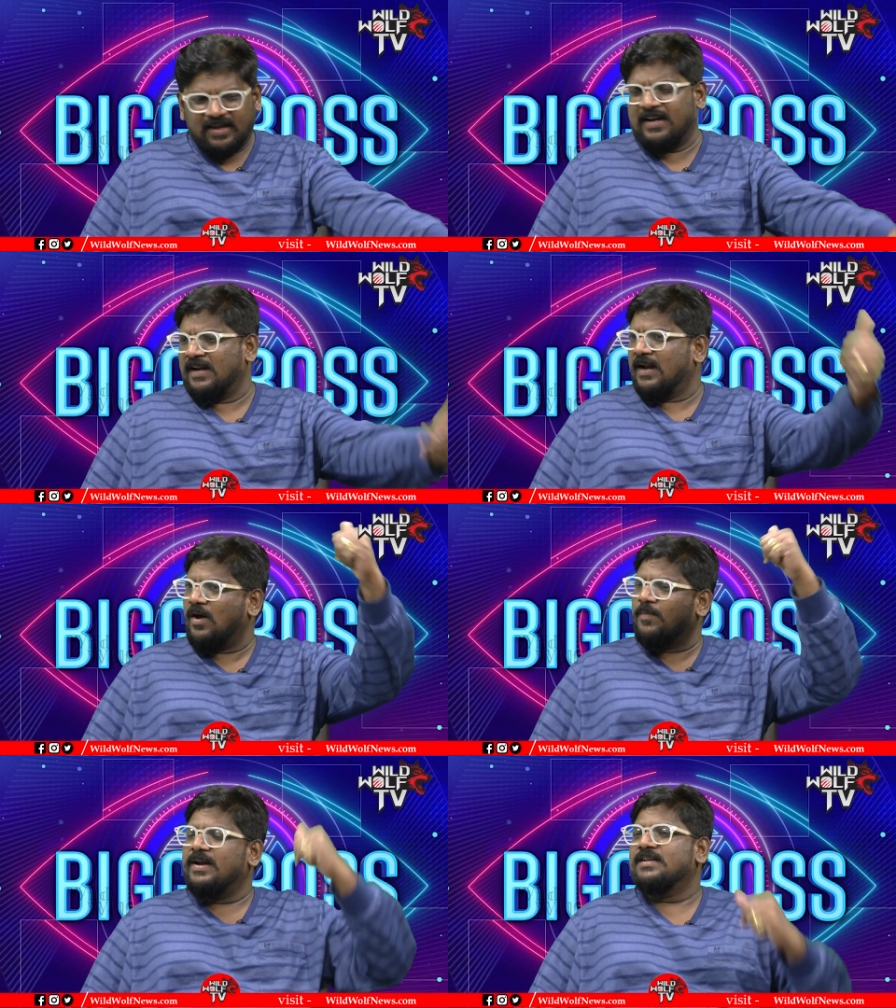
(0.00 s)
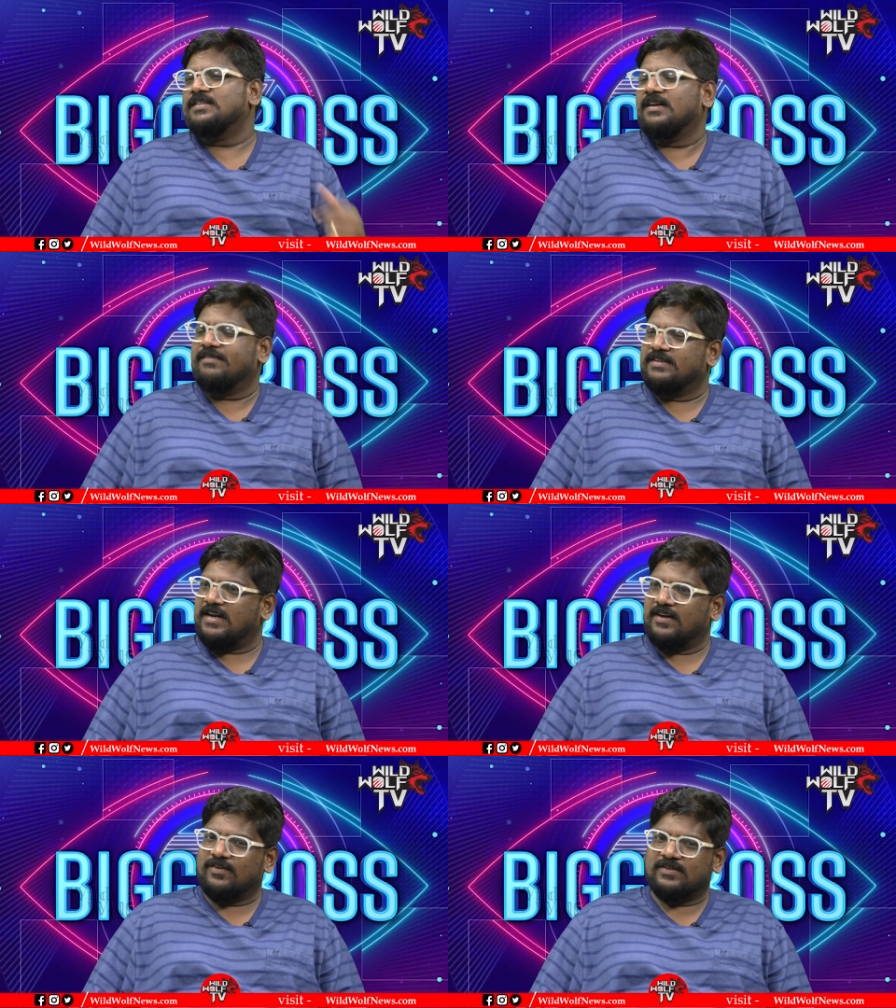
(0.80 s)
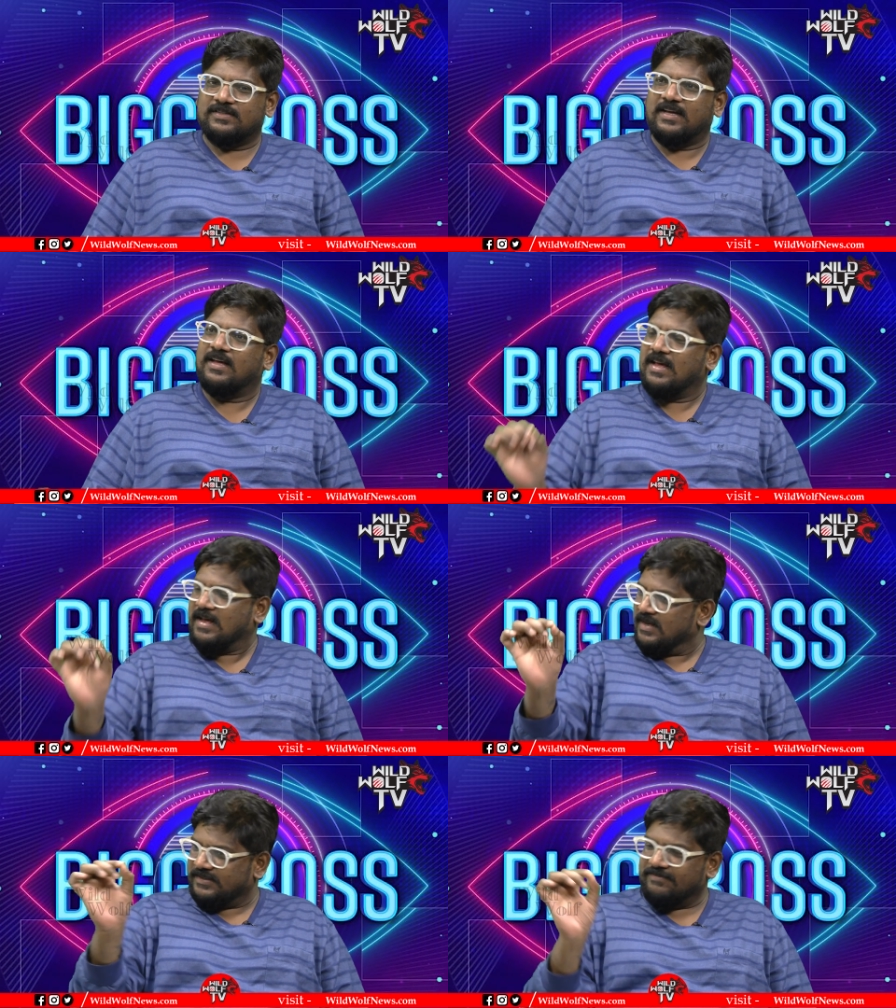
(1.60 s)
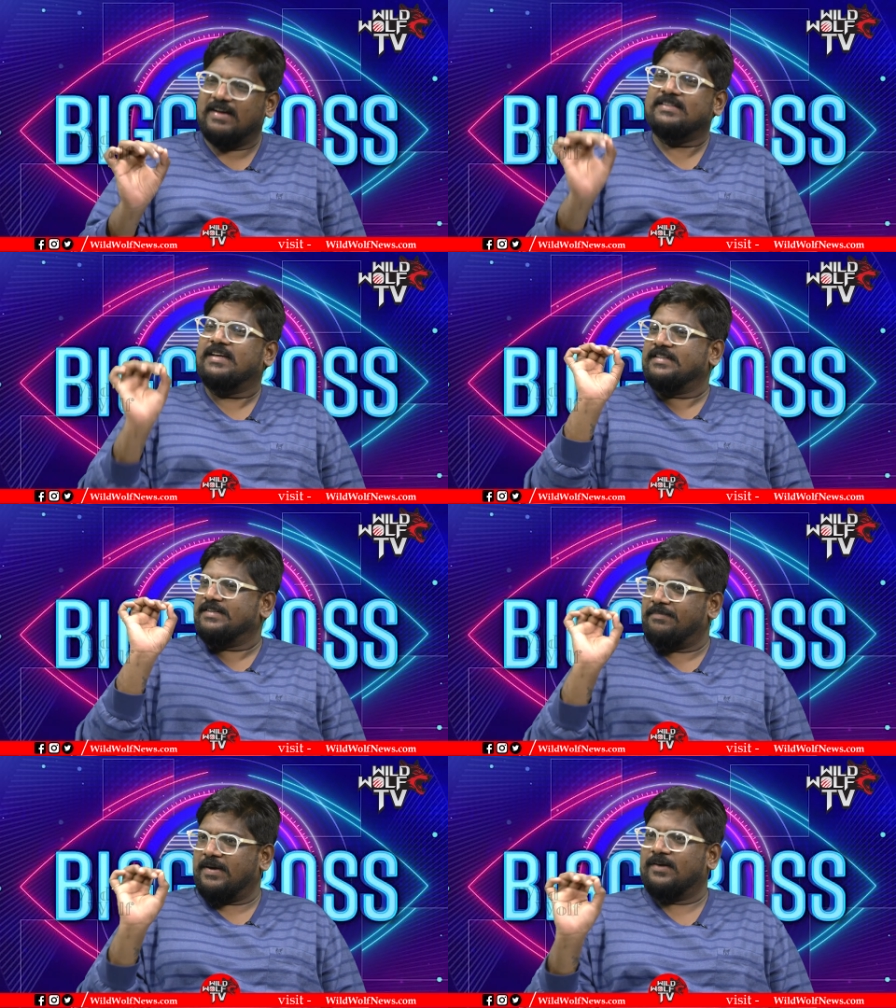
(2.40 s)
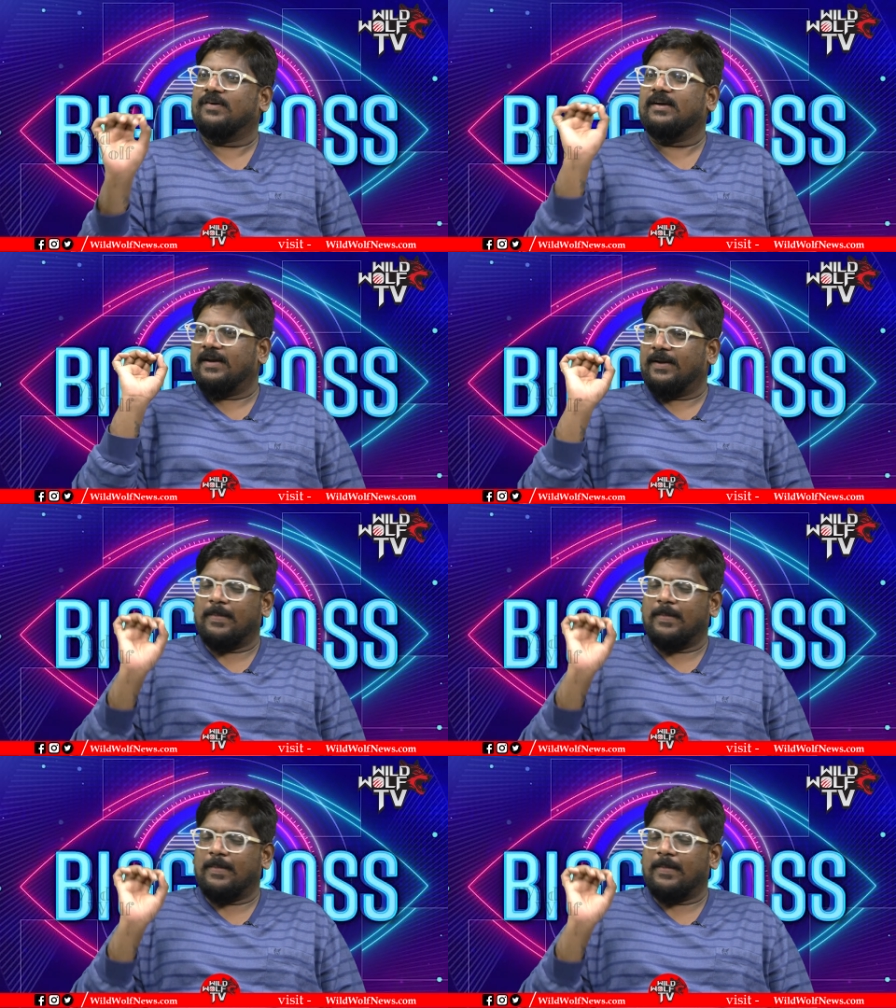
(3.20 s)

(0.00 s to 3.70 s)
నిన్న నామినేషన్ల విషయానికి వస్తే శివాజీ ఏం చెప్పాడు అంటే